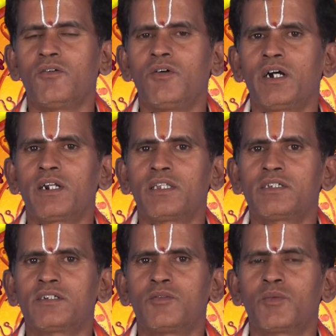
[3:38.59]
வாகனத்தை
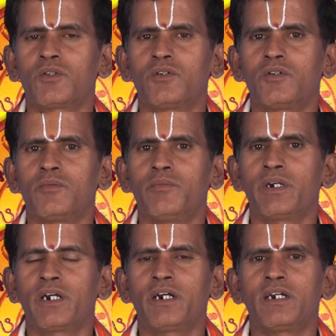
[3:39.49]
செல்லும் பொழுது
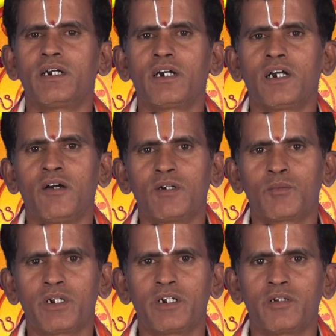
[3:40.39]
மிக
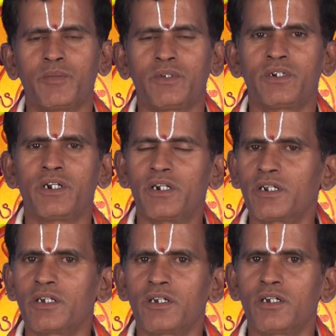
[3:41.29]
கவனமுடன் இருப்பது நன்று
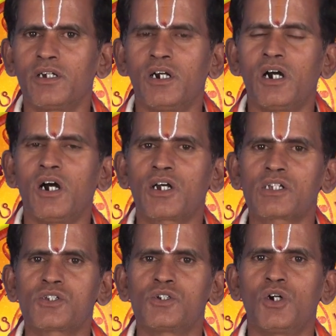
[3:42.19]

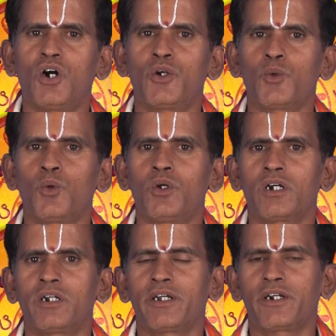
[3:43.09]
அரசு
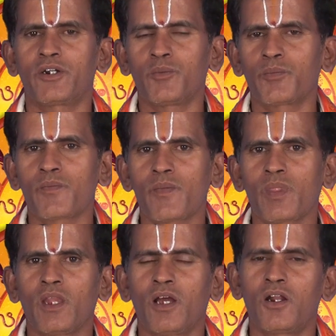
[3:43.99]
அனுகூலங்கள் கெட்டும்
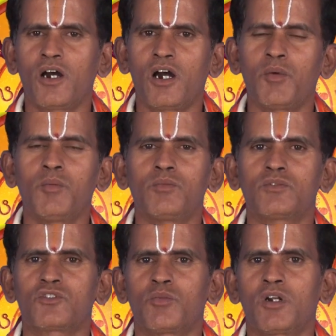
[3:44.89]
லாபம்
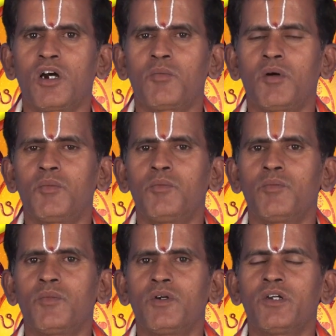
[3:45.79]
சுபலாபமும்
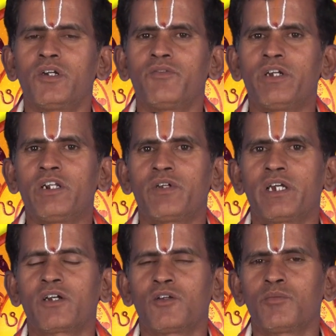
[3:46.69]
வீண்
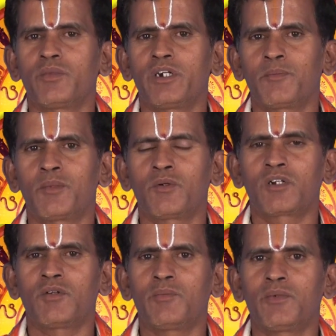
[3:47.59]
விரைகளும்
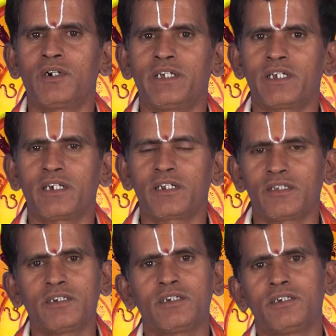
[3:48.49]
ஏற்படுவதன் வாய்ப்புகள் இருக்கிறது
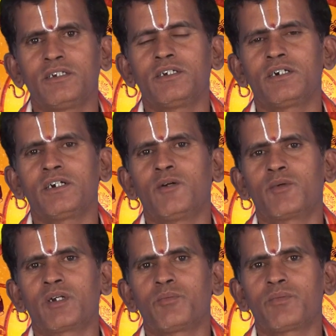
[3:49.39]

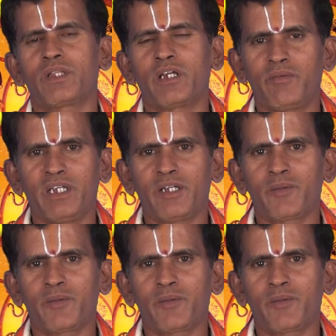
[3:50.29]
கவனம் தேவை